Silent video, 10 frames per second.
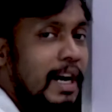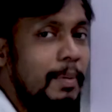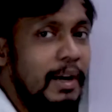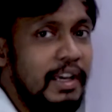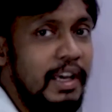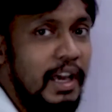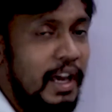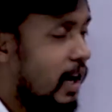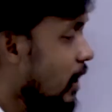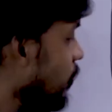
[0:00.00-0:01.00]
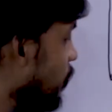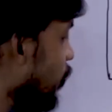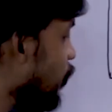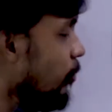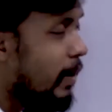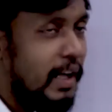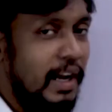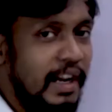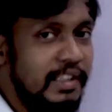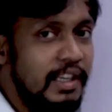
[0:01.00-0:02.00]
पे रखे हैं तो ध्रुध्रुव बनेगा
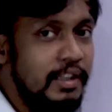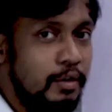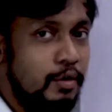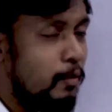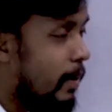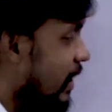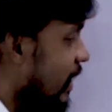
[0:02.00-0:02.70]
कैसे ध्रुध्रुव बनने